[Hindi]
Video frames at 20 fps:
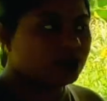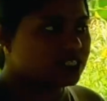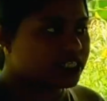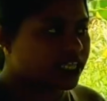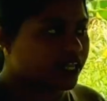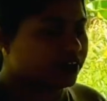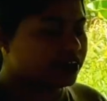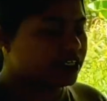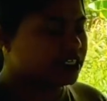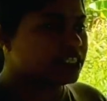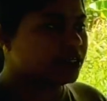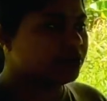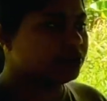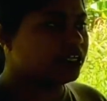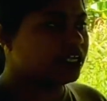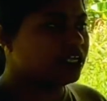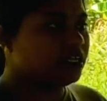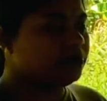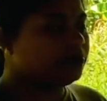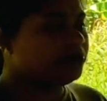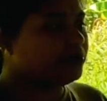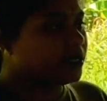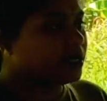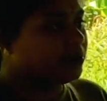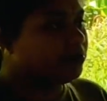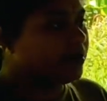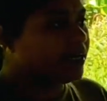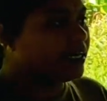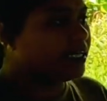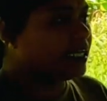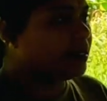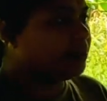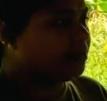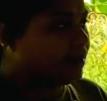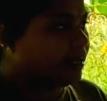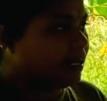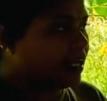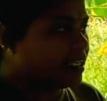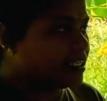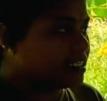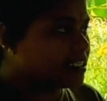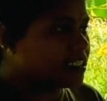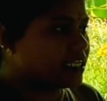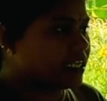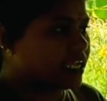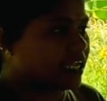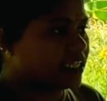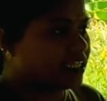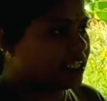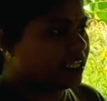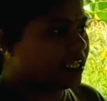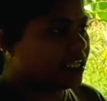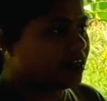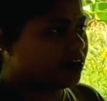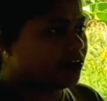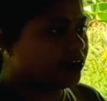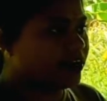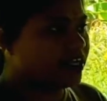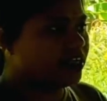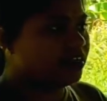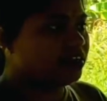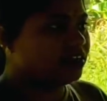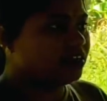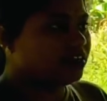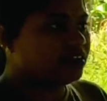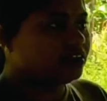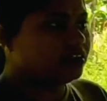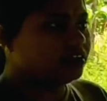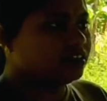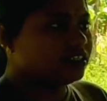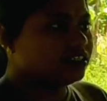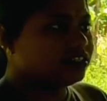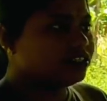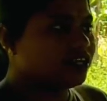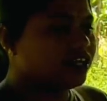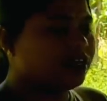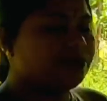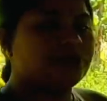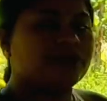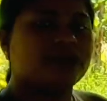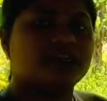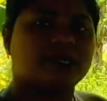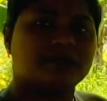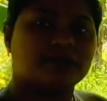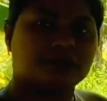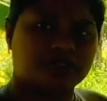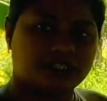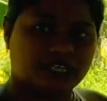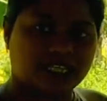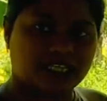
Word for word: उसकी वजह से उधर परमानेंटली पैरालिसिस नहीं आती है और एक जॉइंट पेन कम हो